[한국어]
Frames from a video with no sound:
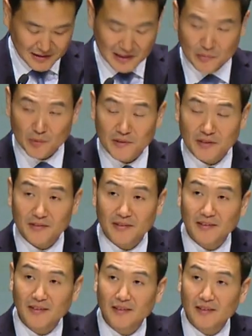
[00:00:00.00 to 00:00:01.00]
읽다 보면
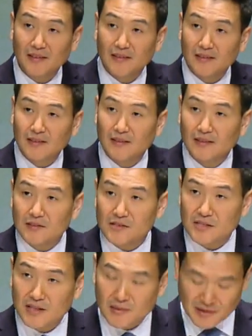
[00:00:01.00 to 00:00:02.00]

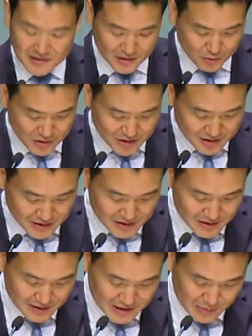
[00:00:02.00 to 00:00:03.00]
시대마다
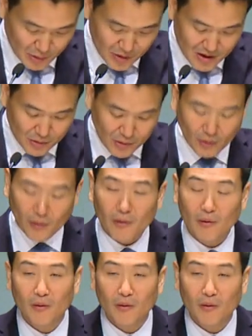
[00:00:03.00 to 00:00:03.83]
위기를 극복하고